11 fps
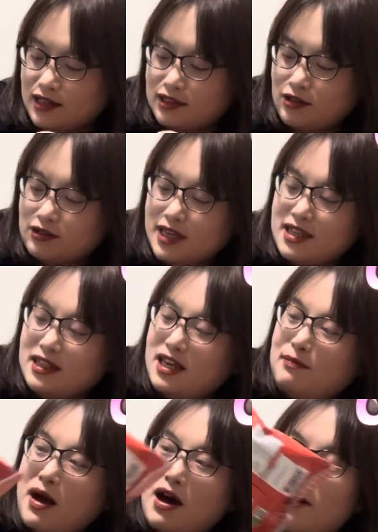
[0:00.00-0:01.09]
首先第一
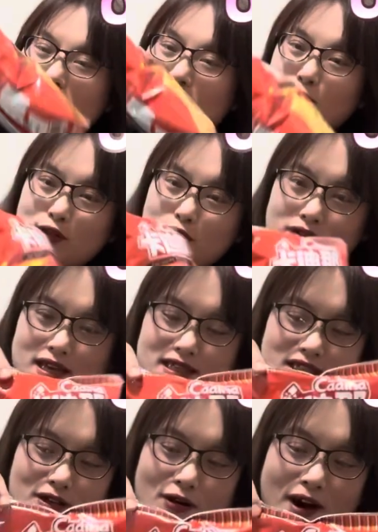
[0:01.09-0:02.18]
包是我最
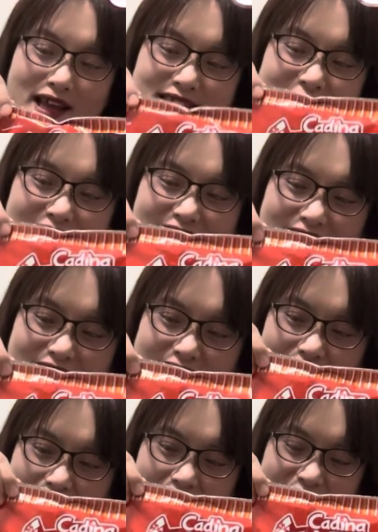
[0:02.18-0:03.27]
喜欢的
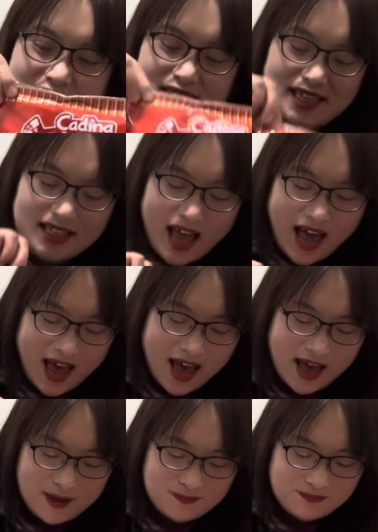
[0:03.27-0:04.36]
卡迪
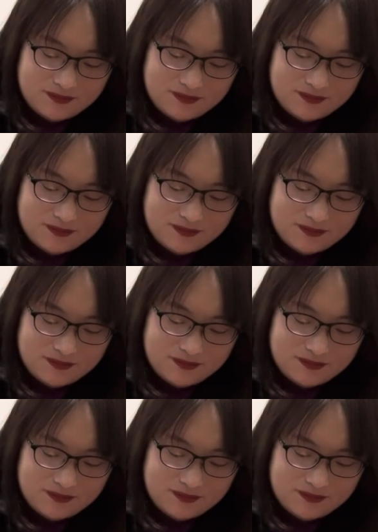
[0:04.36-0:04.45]
娜，